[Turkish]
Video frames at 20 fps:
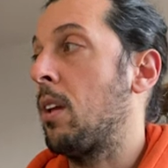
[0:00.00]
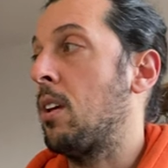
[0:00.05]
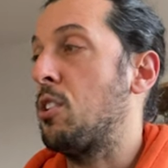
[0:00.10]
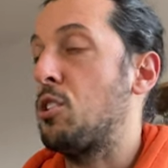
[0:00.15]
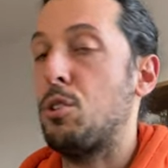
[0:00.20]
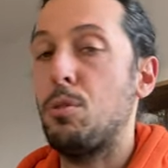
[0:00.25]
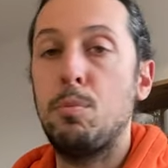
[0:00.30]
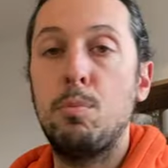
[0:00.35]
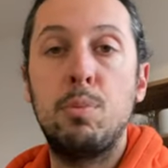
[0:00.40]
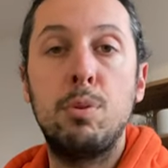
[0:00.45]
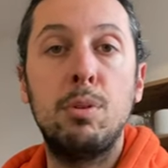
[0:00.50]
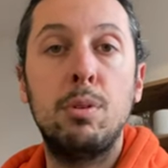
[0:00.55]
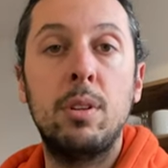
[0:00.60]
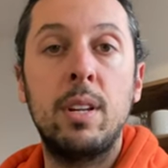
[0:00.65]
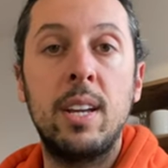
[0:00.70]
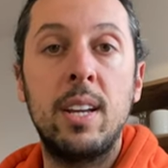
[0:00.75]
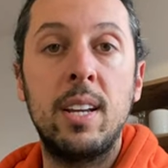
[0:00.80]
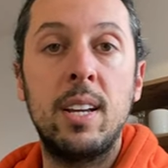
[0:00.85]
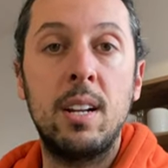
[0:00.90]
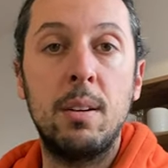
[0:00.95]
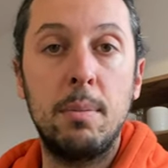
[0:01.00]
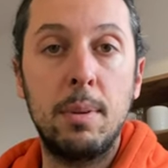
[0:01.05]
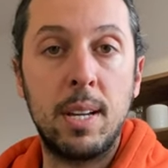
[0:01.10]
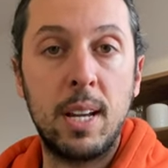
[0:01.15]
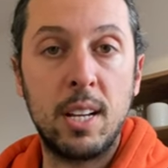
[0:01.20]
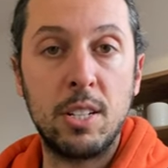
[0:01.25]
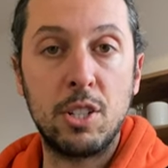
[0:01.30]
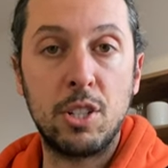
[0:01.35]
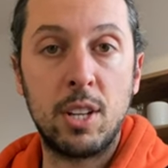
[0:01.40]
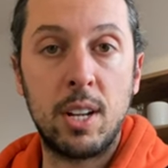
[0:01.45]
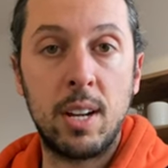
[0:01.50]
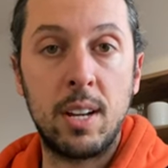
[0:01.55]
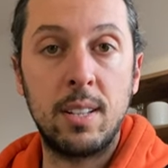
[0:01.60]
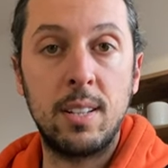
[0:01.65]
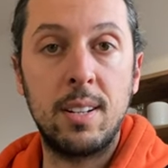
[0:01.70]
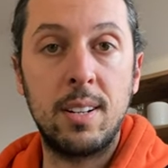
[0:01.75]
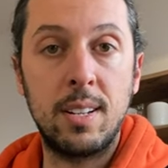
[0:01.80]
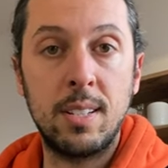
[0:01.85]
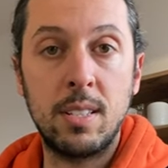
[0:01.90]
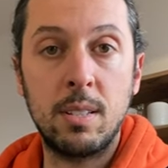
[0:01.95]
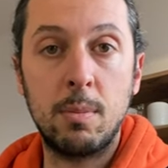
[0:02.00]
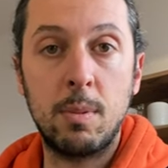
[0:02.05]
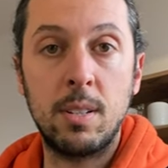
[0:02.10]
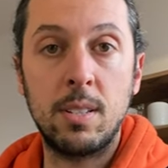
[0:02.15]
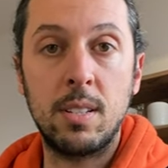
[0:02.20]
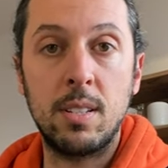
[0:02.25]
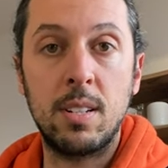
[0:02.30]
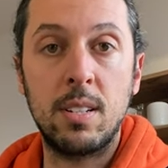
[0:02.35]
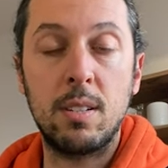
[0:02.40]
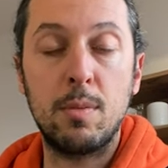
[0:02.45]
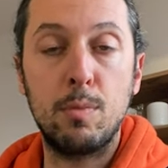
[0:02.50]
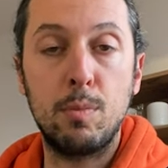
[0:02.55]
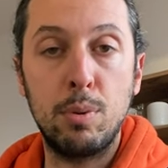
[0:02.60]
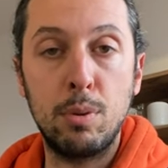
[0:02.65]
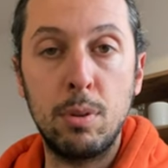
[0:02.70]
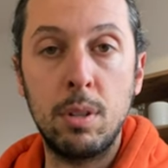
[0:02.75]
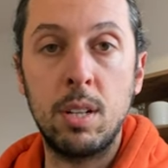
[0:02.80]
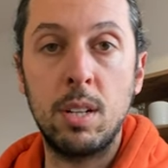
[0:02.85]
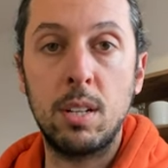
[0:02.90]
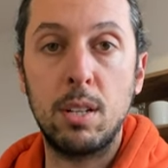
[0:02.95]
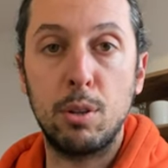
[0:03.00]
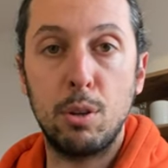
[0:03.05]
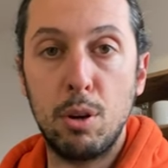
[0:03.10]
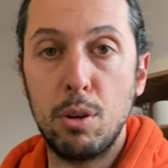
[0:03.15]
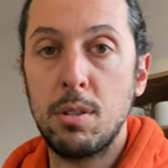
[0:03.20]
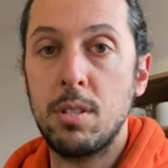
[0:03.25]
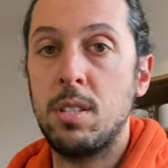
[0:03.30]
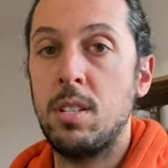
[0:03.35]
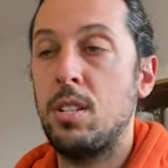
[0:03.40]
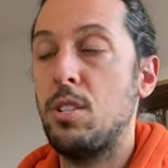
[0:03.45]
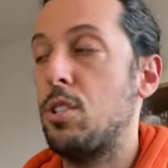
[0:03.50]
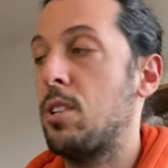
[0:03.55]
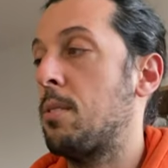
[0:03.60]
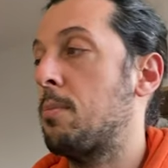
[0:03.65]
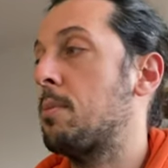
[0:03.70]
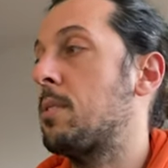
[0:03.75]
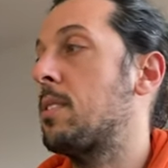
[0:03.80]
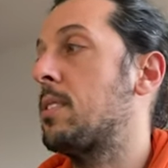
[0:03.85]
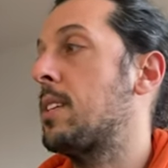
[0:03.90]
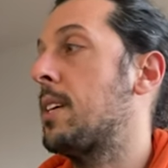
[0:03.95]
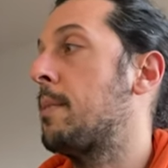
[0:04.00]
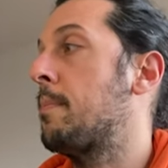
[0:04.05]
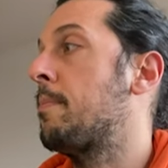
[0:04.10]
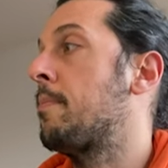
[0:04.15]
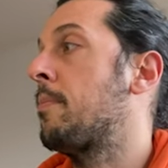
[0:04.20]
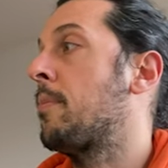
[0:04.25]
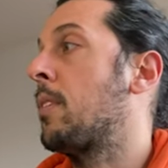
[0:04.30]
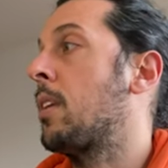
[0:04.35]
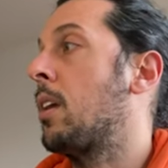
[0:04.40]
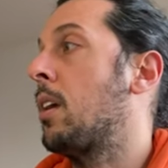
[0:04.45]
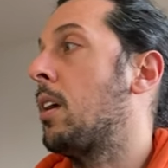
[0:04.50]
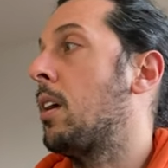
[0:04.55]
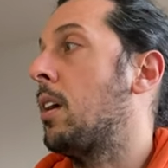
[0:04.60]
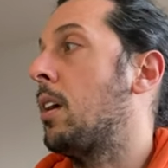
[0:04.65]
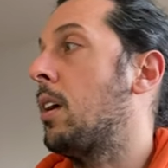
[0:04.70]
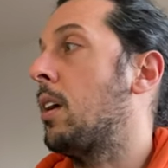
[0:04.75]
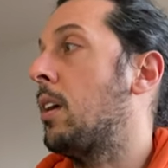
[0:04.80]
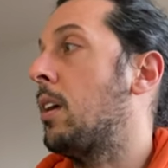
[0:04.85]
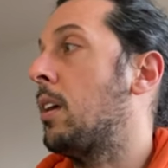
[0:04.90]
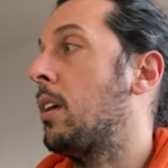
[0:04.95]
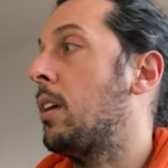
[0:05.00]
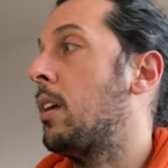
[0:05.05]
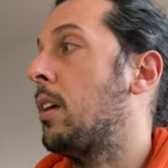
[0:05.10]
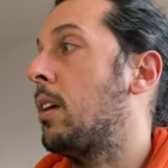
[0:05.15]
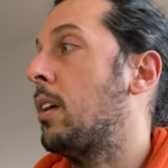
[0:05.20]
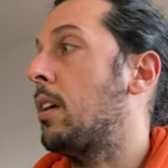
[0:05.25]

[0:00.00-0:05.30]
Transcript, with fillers: Şimdi bununla ilgili birkaç tane de resim hazırladım. Bunları da göstereceğim size. E,